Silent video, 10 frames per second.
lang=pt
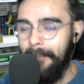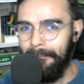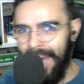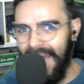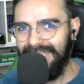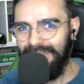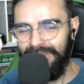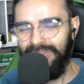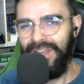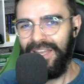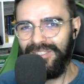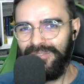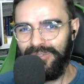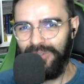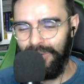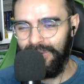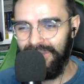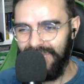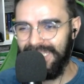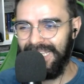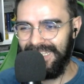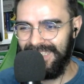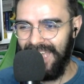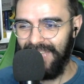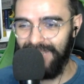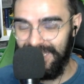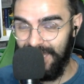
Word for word: Mas eu vim falar de um jogo que vai ser lançado, né?